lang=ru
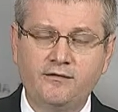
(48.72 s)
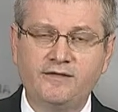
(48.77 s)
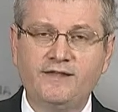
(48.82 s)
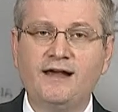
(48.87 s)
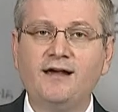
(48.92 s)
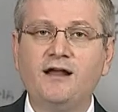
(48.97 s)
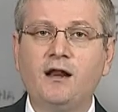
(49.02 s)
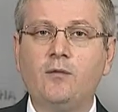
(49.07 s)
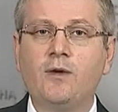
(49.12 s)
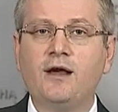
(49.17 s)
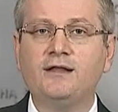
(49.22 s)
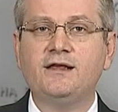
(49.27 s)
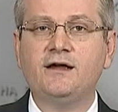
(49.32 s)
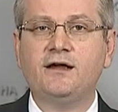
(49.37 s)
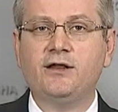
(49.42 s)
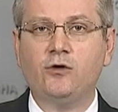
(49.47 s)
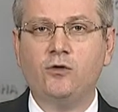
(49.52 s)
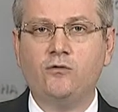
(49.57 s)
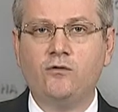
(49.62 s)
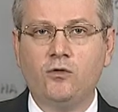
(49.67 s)
вся громада
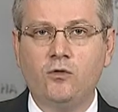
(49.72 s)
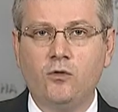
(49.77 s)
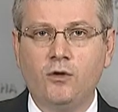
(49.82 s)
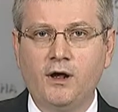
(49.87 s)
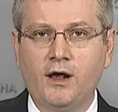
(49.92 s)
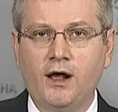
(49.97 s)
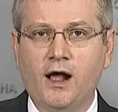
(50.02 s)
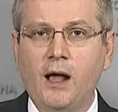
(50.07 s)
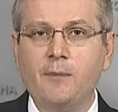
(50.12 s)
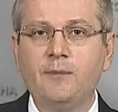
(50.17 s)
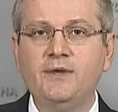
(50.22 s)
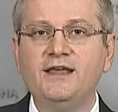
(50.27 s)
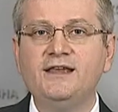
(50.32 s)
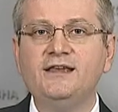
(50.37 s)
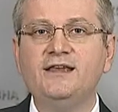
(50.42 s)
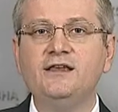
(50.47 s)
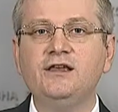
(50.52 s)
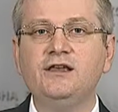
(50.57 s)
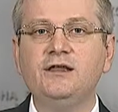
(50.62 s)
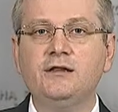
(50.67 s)
Кривого Рога
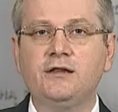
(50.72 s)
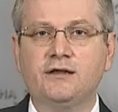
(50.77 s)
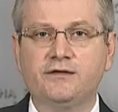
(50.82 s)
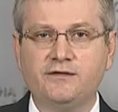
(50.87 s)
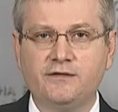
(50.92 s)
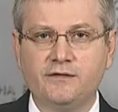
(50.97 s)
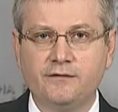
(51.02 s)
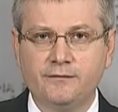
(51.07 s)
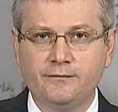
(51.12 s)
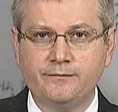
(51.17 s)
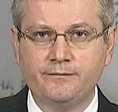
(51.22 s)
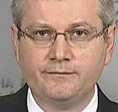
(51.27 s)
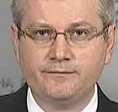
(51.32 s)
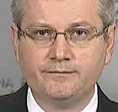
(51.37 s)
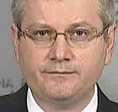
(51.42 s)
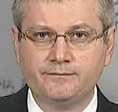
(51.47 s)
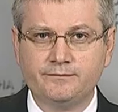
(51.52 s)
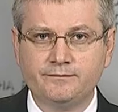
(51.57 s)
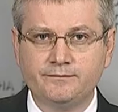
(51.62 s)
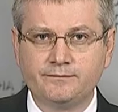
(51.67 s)
объединилась
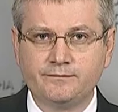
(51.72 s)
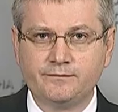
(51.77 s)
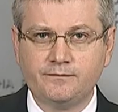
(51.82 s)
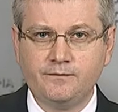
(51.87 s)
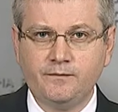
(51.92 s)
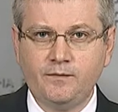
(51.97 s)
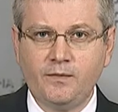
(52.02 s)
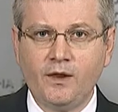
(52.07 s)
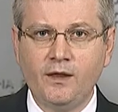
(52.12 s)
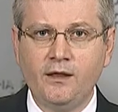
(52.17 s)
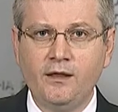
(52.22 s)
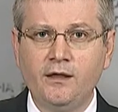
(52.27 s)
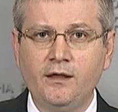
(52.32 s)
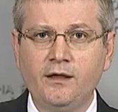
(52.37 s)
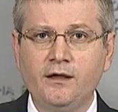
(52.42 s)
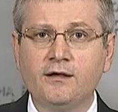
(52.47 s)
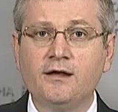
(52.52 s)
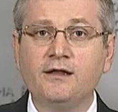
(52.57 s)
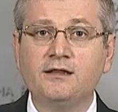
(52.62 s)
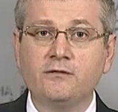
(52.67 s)

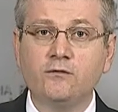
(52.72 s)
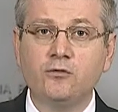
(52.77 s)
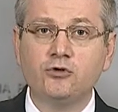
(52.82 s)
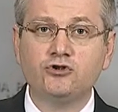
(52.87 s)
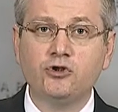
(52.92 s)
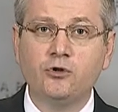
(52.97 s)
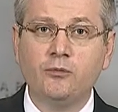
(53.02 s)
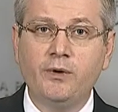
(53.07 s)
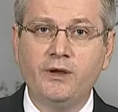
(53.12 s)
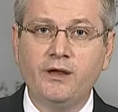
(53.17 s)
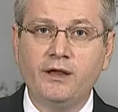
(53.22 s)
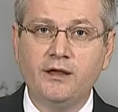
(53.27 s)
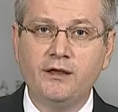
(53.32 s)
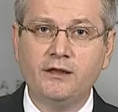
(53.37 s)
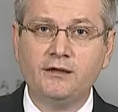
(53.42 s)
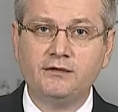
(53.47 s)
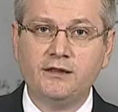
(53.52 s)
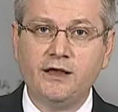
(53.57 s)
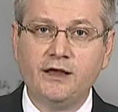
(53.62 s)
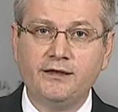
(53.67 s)
для того, чтобы
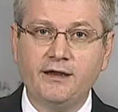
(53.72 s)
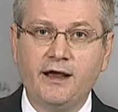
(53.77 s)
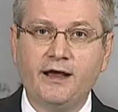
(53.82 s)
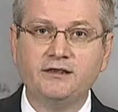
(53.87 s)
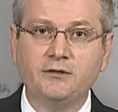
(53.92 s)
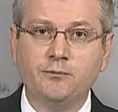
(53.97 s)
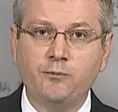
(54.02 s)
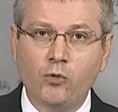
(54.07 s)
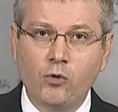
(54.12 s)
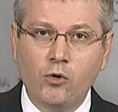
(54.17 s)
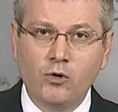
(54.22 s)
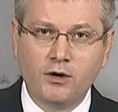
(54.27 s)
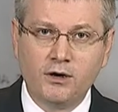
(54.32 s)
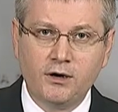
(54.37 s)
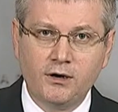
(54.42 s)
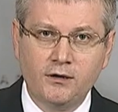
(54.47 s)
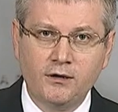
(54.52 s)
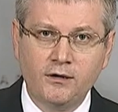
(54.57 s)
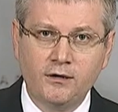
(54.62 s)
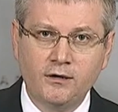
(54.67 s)
дать
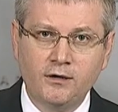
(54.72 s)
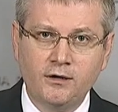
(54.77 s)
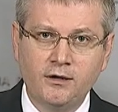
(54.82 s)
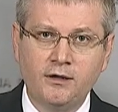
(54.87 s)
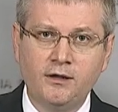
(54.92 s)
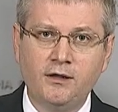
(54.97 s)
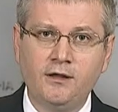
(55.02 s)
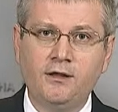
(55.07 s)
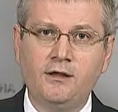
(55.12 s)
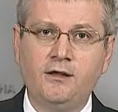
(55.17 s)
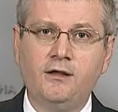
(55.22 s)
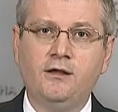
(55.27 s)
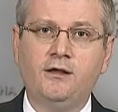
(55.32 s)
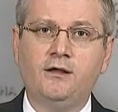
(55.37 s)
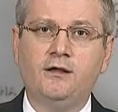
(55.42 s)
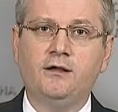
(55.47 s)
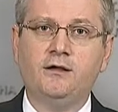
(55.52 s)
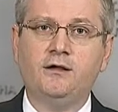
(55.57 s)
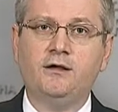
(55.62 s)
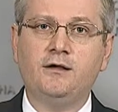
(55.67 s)
отпор
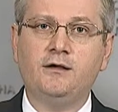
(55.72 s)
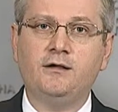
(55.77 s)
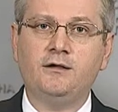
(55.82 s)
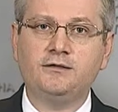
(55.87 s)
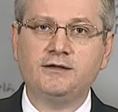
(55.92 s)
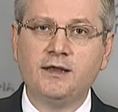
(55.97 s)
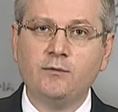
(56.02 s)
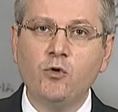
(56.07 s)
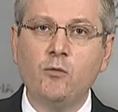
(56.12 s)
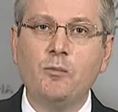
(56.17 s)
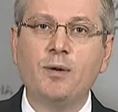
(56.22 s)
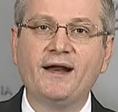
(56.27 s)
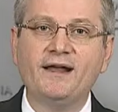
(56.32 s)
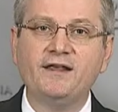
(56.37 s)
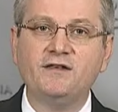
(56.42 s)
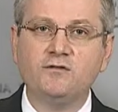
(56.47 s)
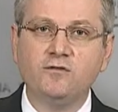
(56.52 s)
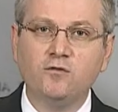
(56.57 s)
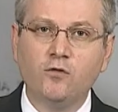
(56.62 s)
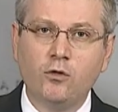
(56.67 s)
Э, тому
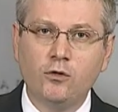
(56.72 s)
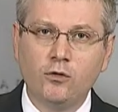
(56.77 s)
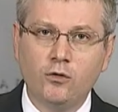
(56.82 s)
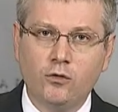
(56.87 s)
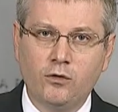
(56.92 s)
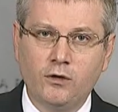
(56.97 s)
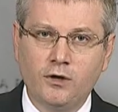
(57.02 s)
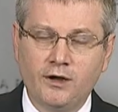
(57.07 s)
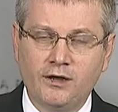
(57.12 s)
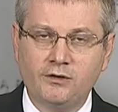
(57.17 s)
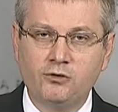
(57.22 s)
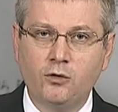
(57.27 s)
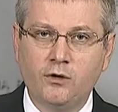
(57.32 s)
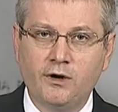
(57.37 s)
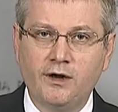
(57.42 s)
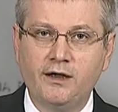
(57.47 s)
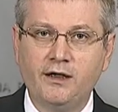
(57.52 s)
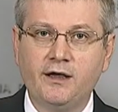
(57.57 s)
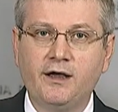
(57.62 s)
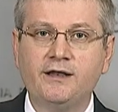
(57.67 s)
произволу,
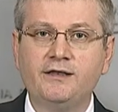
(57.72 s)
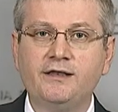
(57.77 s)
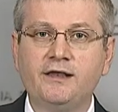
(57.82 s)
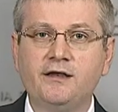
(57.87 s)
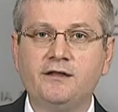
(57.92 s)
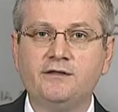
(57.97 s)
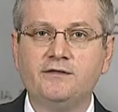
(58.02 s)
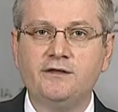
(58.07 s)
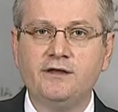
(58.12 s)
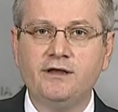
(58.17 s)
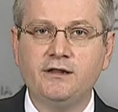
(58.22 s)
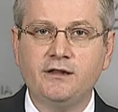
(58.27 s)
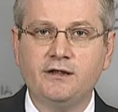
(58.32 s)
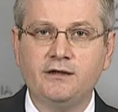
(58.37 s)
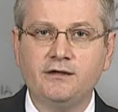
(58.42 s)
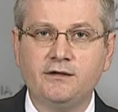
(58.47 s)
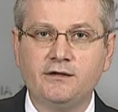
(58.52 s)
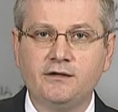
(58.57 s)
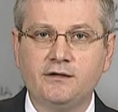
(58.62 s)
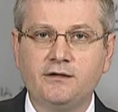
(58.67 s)
который хотели
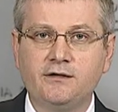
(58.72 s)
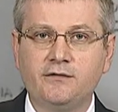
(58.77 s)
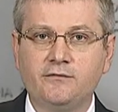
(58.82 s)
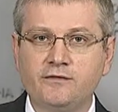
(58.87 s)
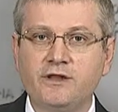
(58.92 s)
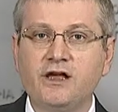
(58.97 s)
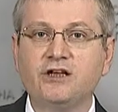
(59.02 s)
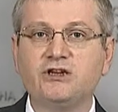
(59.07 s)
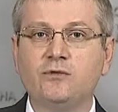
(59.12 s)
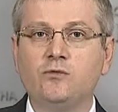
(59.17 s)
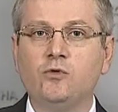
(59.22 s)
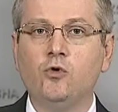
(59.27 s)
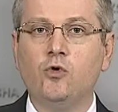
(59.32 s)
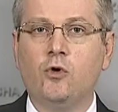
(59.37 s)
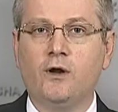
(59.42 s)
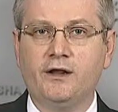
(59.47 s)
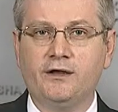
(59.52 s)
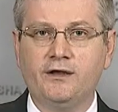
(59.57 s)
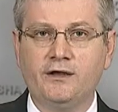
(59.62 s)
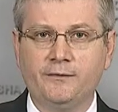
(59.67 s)
сделать э, в нашем
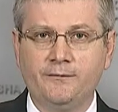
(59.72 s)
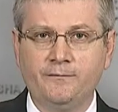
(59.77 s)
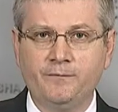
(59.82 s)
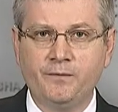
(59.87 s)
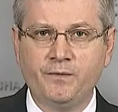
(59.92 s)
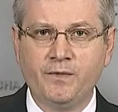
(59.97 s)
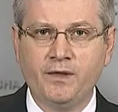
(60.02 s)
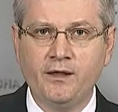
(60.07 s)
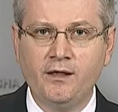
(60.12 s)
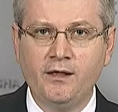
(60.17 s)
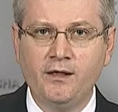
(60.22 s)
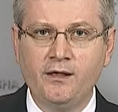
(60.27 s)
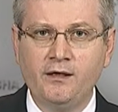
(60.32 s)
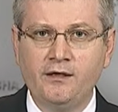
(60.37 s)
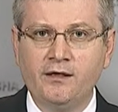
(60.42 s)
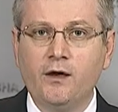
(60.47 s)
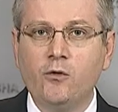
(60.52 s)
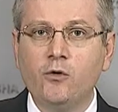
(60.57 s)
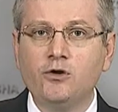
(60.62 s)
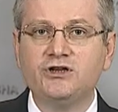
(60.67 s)
городе.
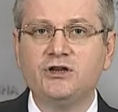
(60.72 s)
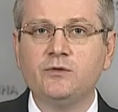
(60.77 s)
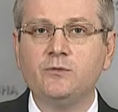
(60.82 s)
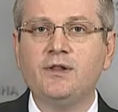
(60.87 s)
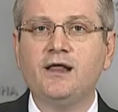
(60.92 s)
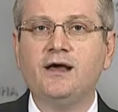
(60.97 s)
Я очень